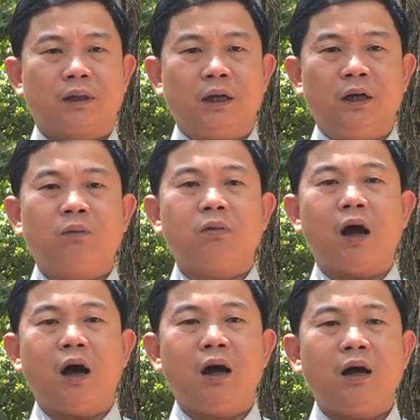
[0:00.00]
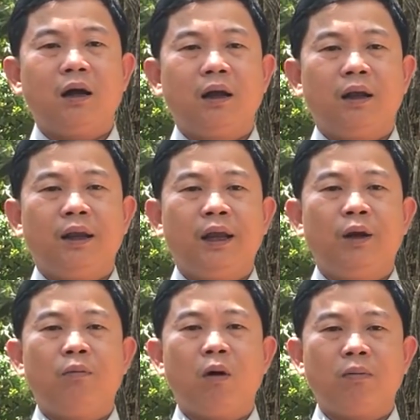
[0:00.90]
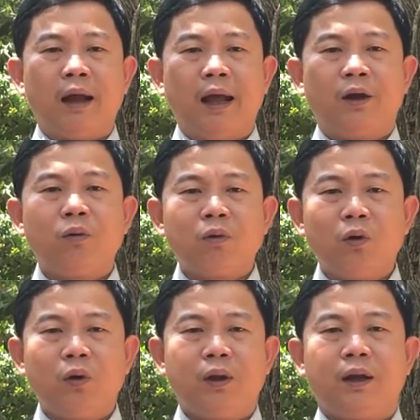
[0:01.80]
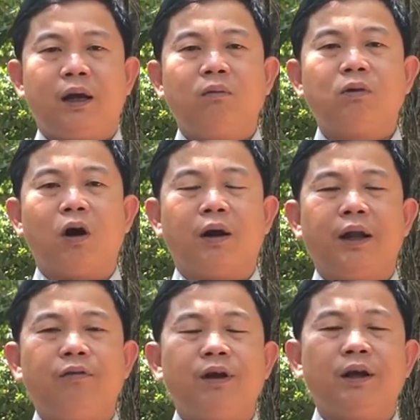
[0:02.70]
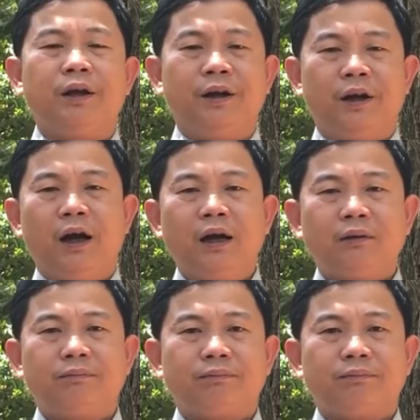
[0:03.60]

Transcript: từ lúc đó nhiều môn đệ rút lui không còn đi với người nữa